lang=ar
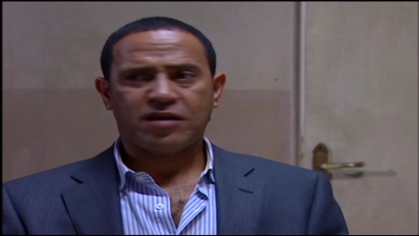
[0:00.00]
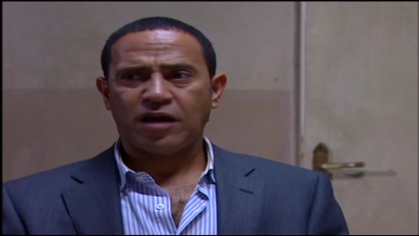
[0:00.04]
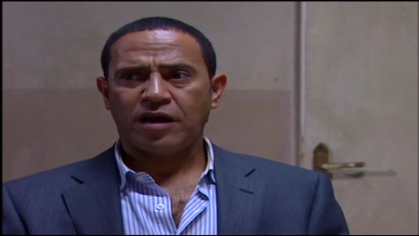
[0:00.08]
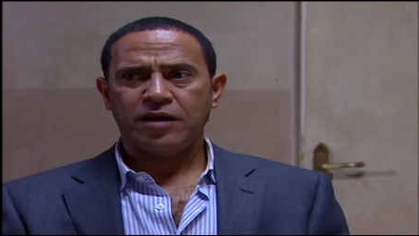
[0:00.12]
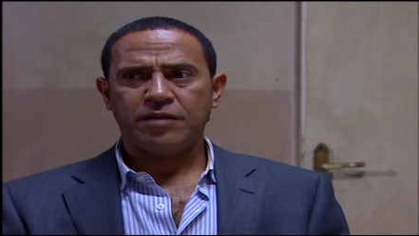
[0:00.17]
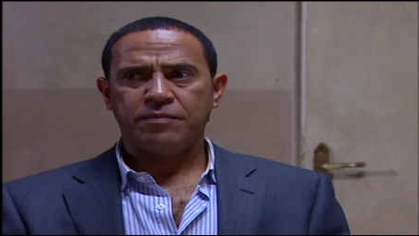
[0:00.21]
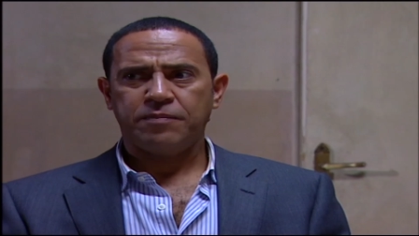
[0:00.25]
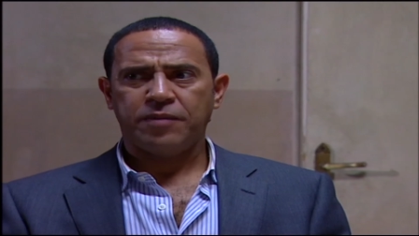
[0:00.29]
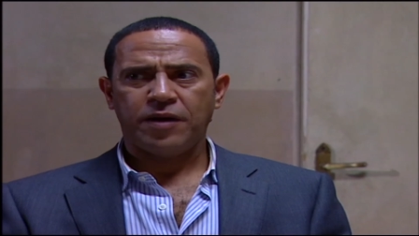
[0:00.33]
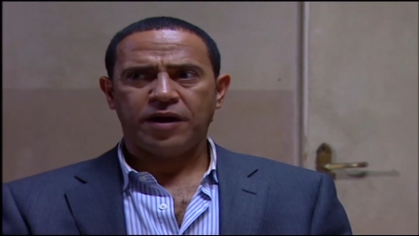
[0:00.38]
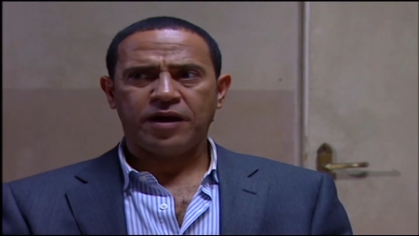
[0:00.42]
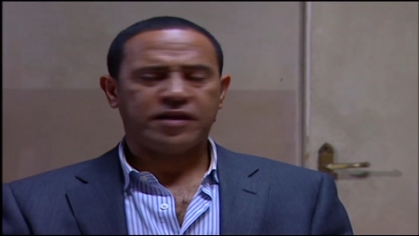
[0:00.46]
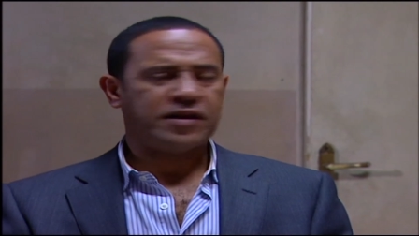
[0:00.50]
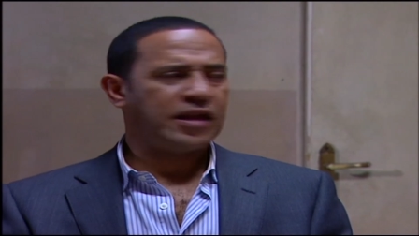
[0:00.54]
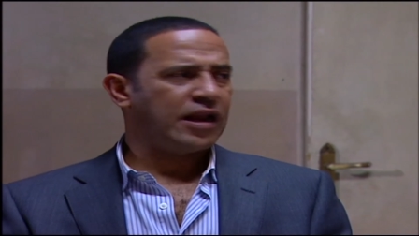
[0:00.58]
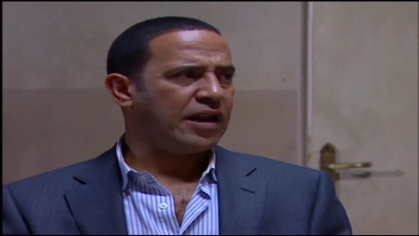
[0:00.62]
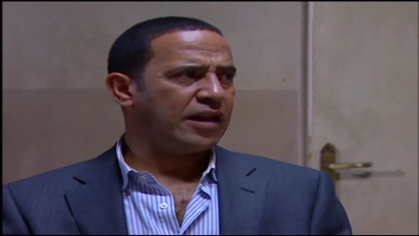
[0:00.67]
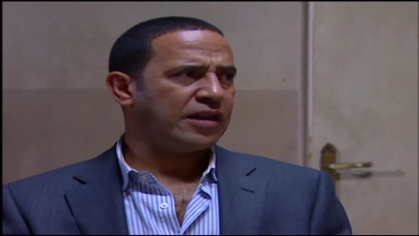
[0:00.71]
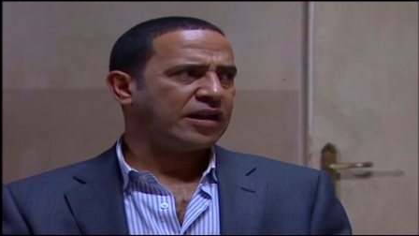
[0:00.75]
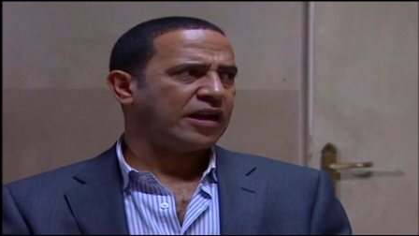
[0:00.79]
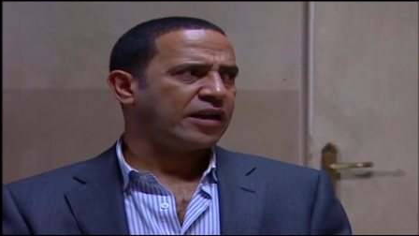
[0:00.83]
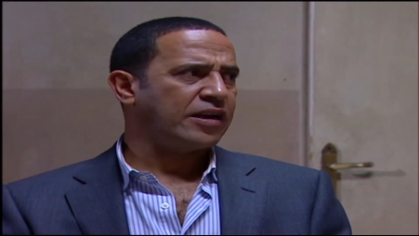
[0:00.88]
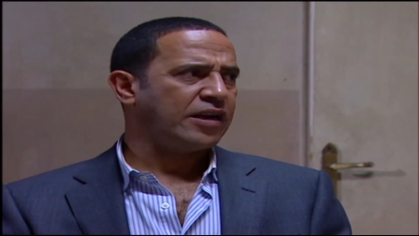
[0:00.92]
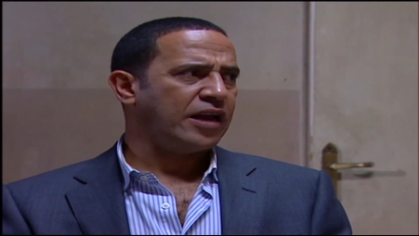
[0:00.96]
طيب
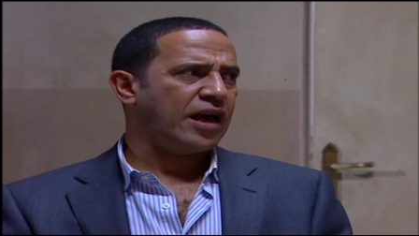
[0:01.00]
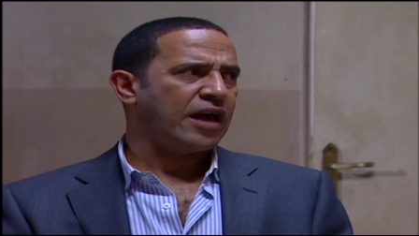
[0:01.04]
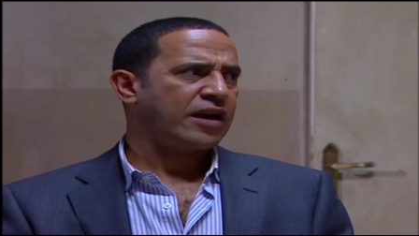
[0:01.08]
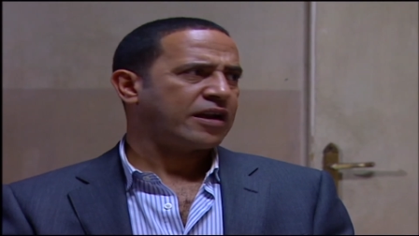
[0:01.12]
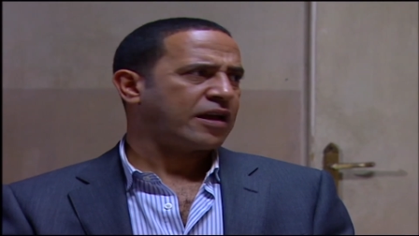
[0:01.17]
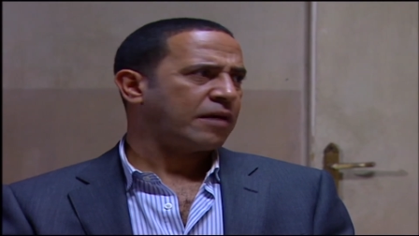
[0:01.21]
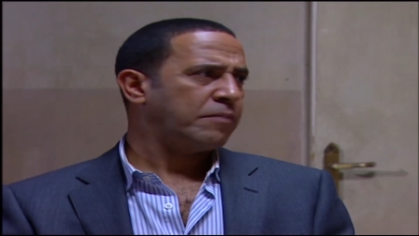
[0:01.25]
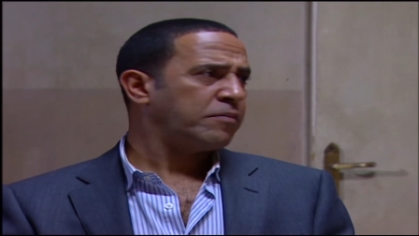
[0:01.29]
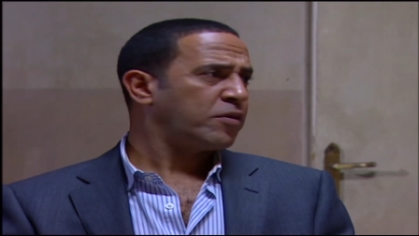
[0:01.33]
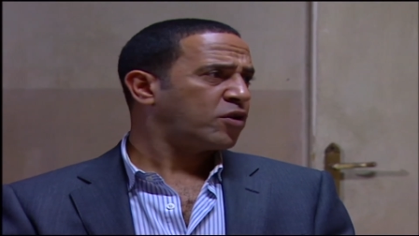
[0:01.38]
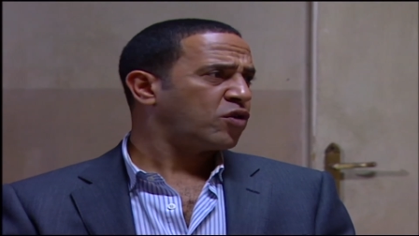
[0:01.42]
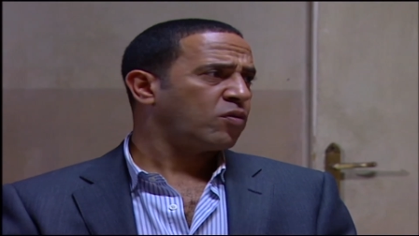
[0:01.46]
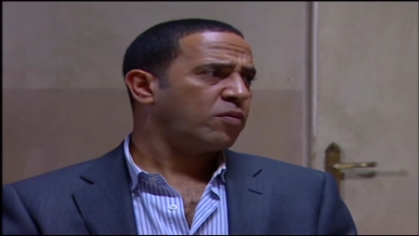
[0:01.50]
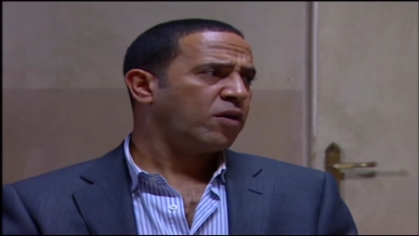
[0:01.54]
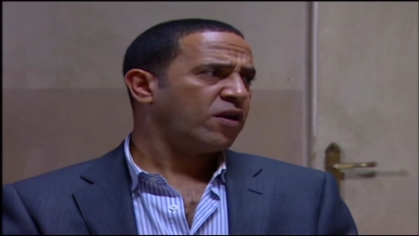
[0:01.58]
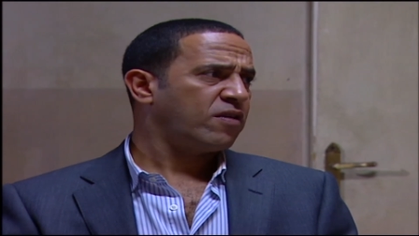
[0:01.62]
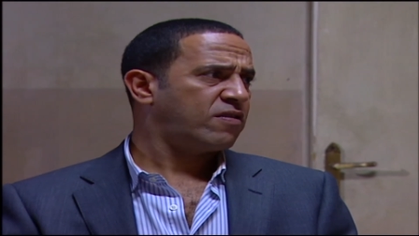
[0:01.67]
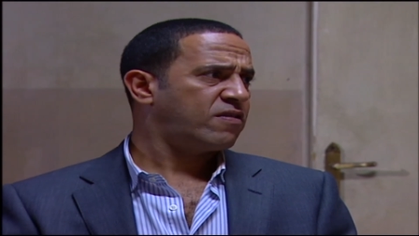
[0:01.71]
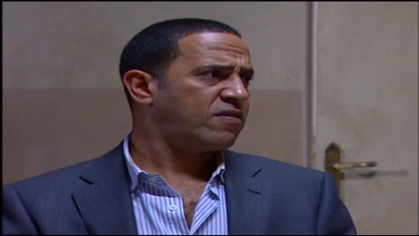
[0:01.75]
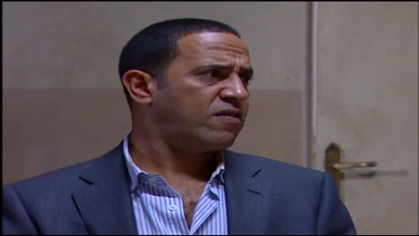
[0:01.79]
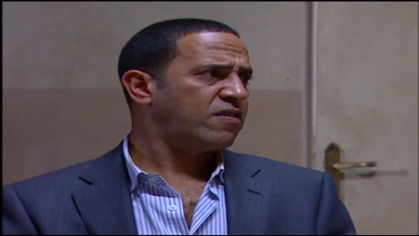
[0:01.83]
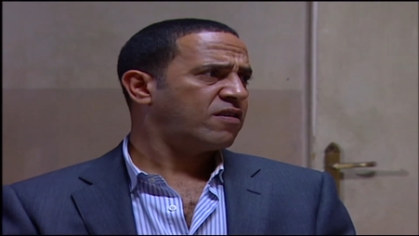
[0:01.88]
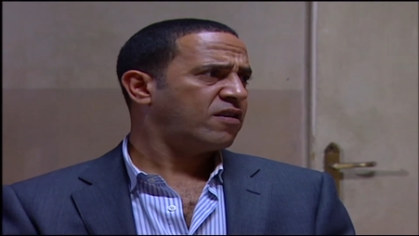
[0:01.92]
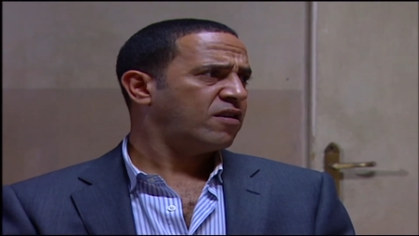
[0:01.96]
3 آه، جنيه اركب
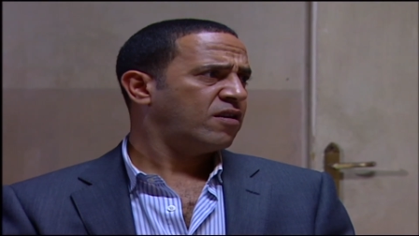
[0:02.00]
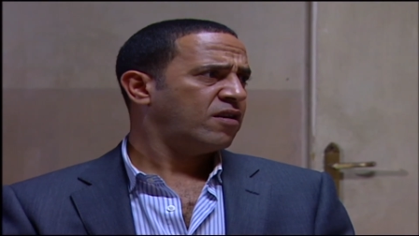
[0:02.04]
ميكروباص